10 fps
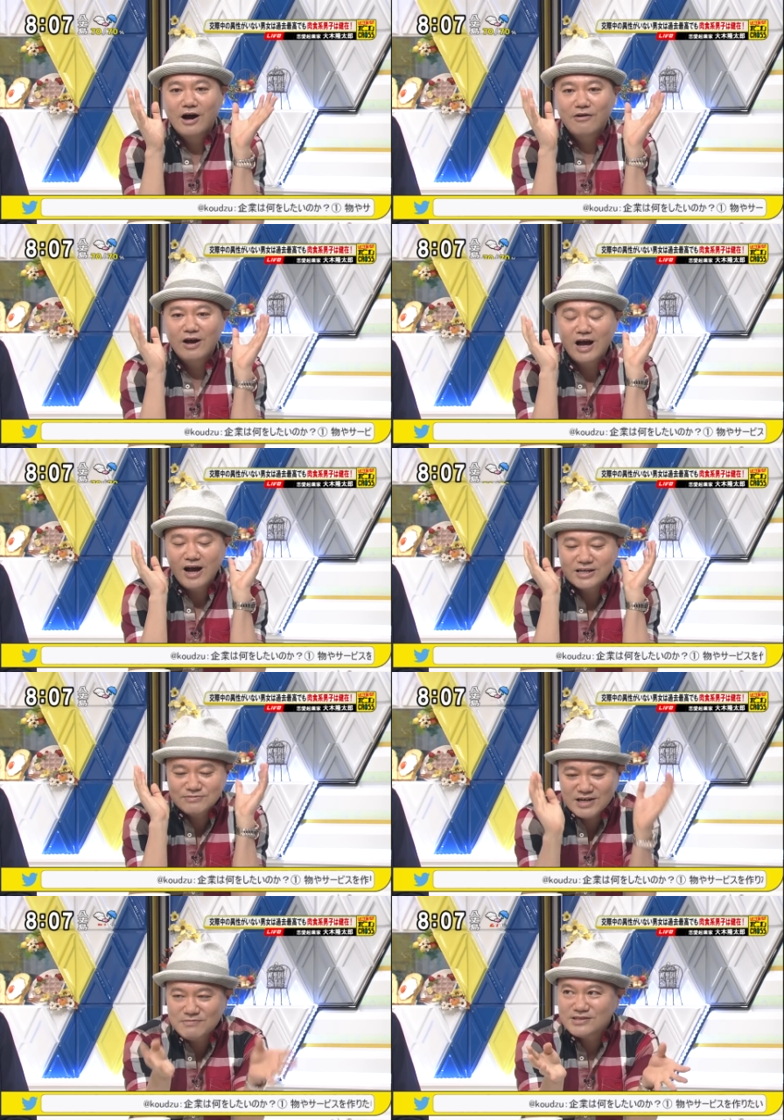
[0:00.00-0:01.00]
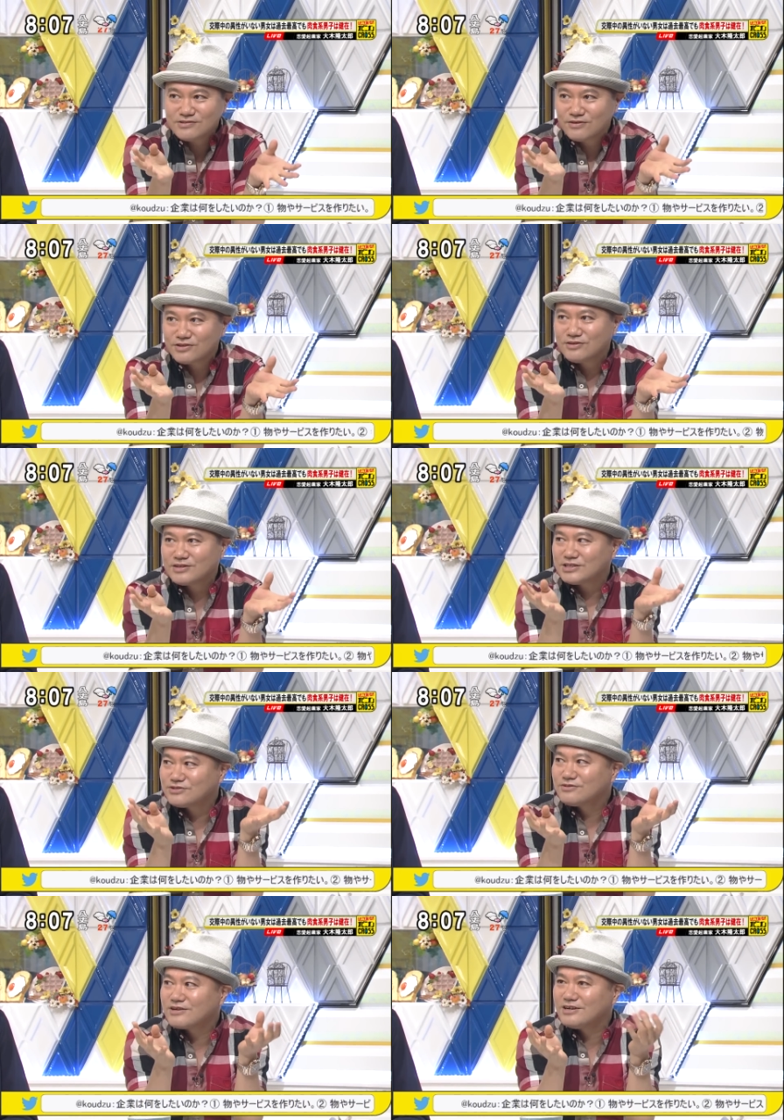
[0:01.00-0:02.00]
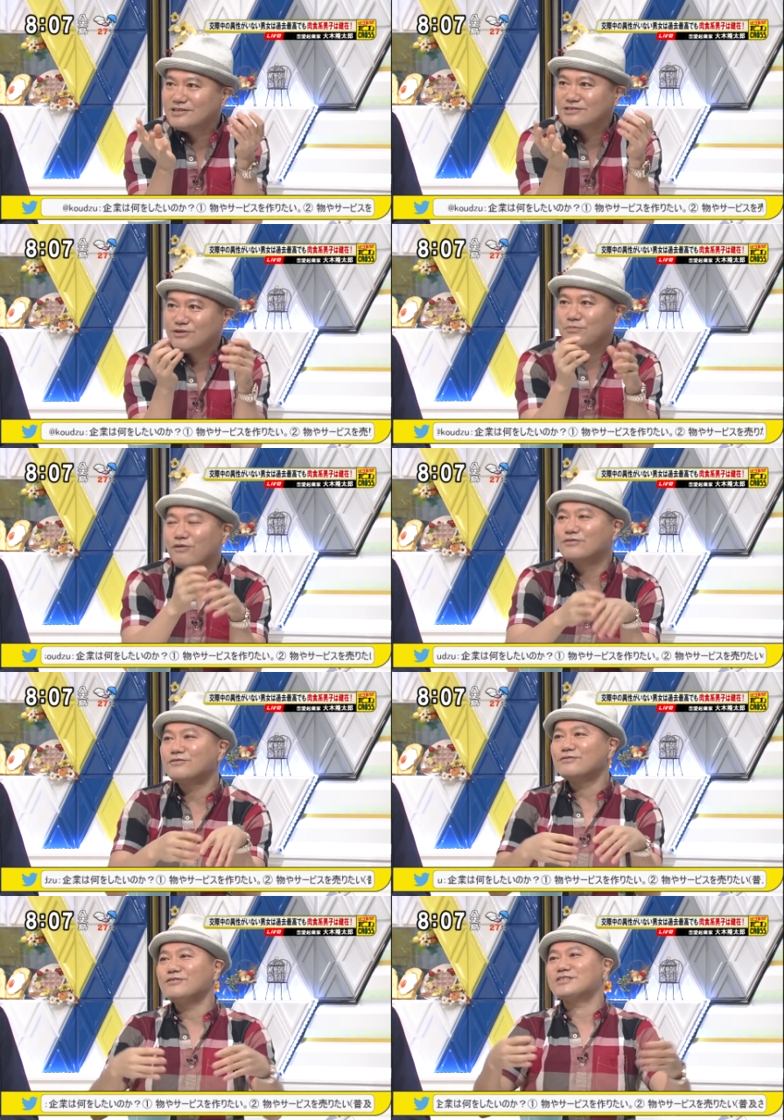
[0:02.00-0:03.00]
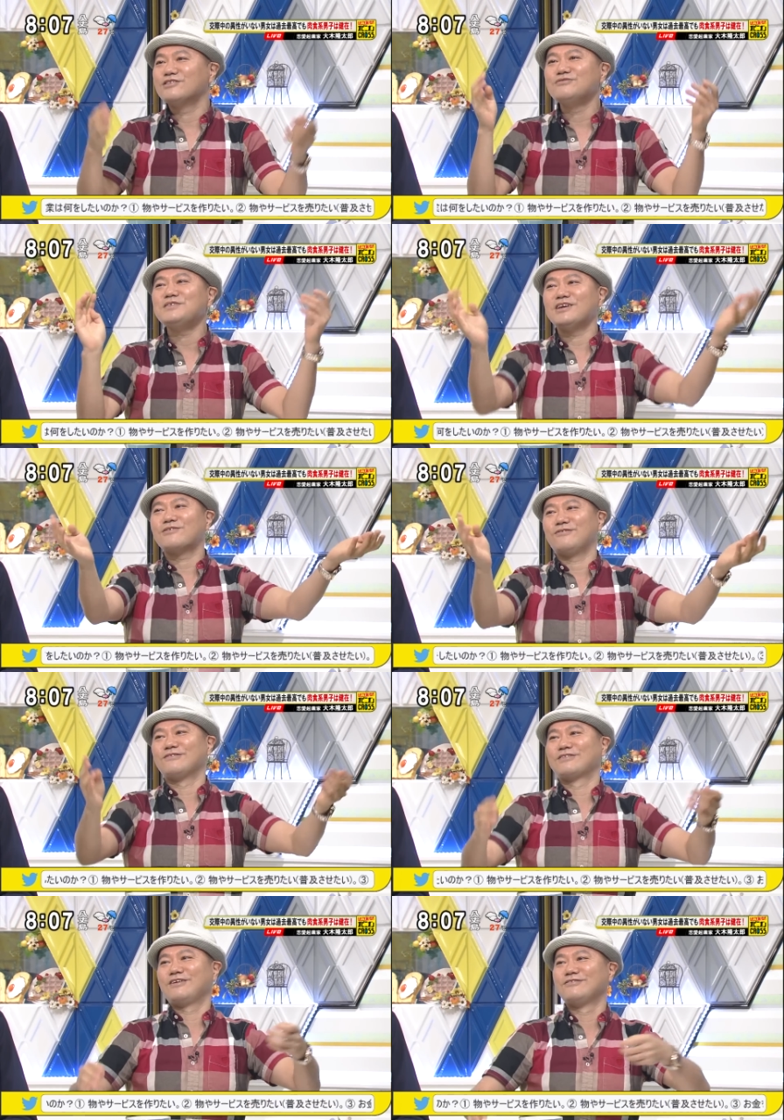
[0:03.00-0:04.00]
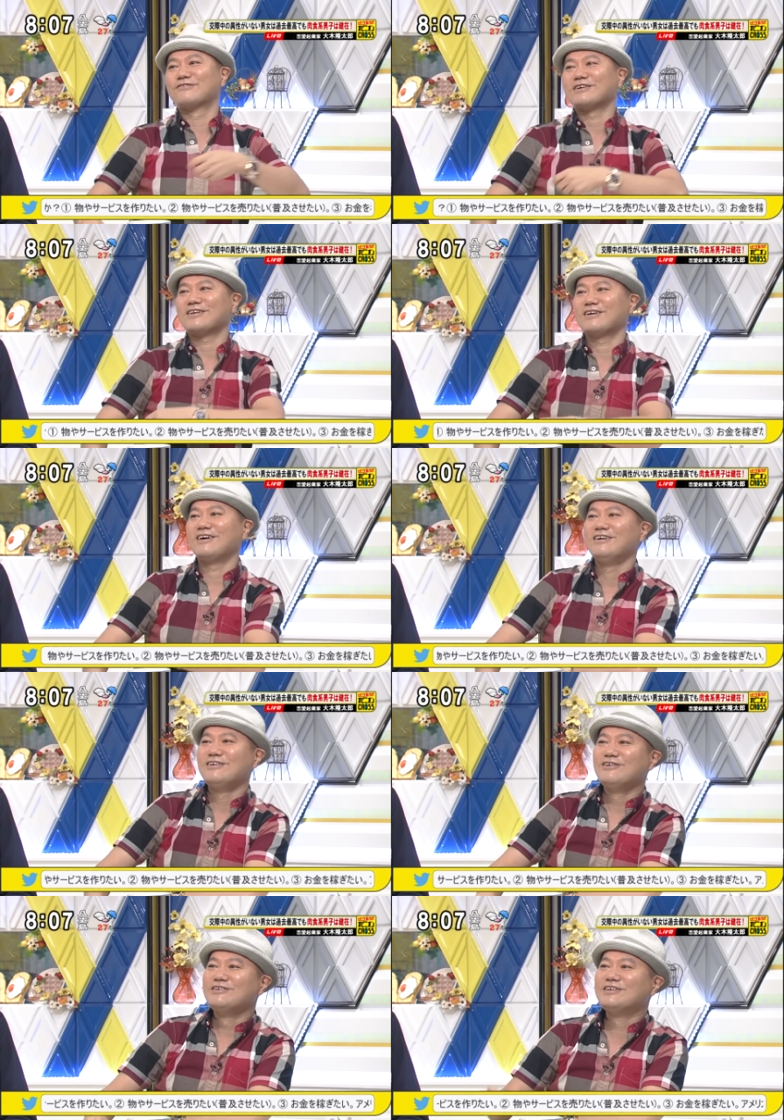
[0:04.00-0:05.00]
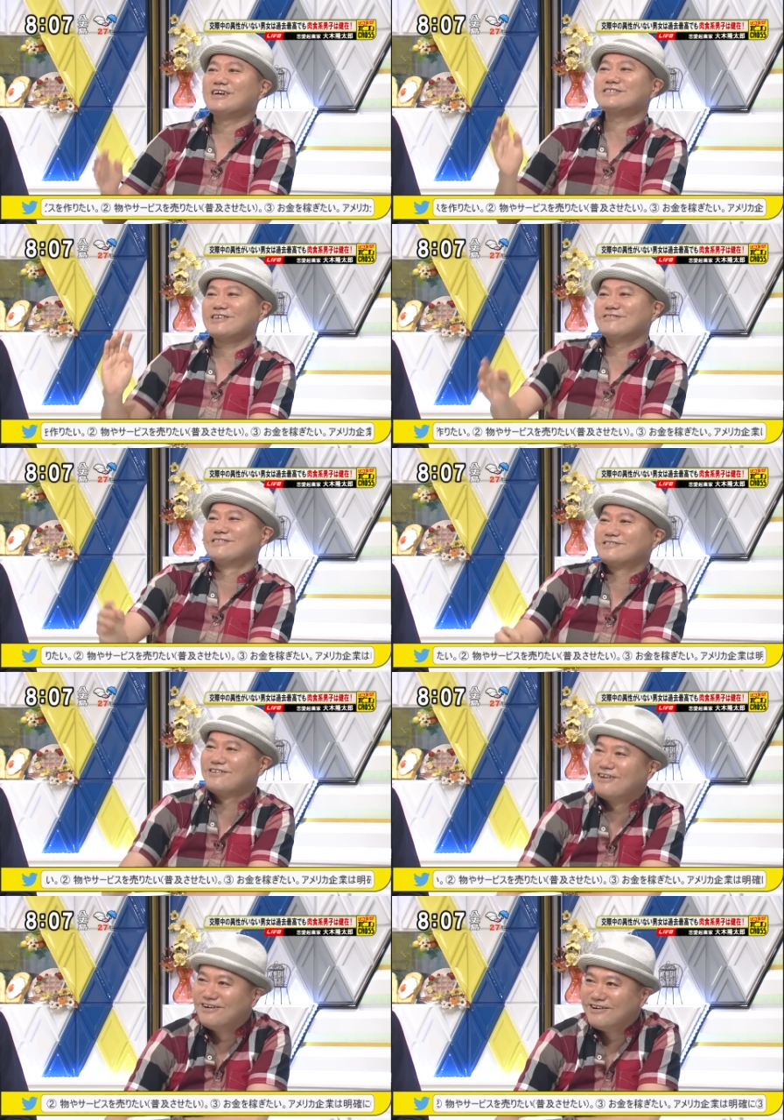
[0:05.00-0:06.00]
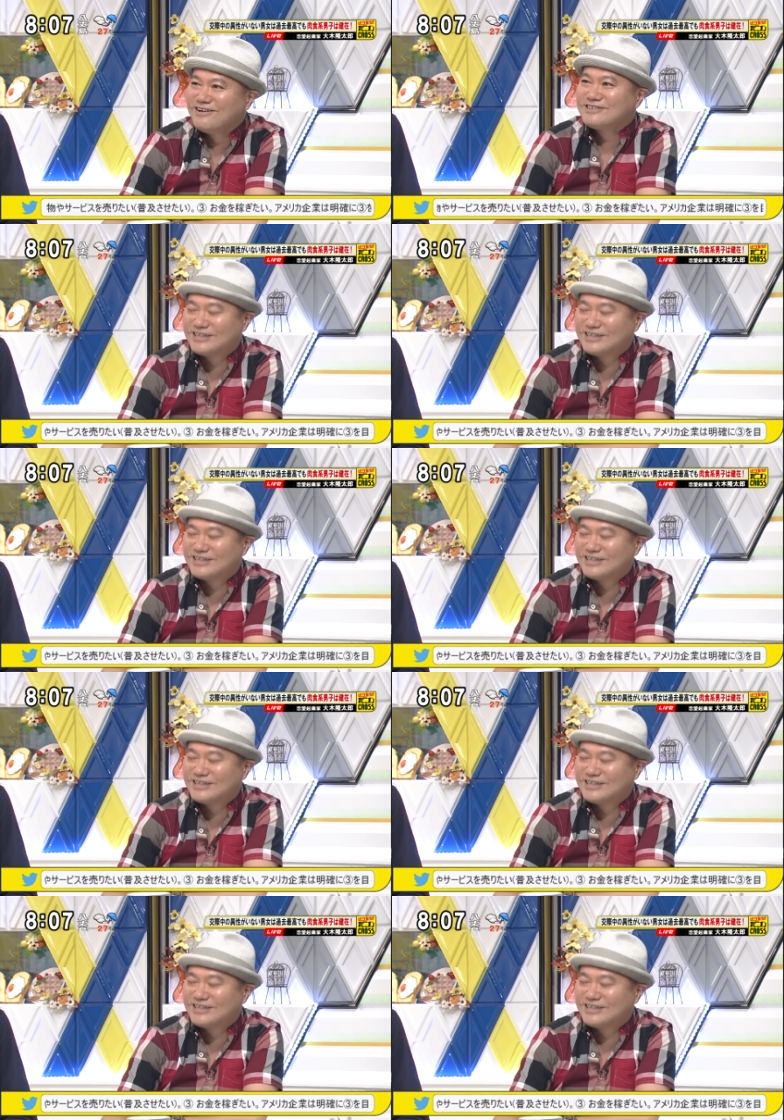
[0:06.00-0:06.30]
あの始まりますよって言った瞬間にですね、僕のクルーザーで海へ行こうっていう方がいらっしゃるんですよ。実際に。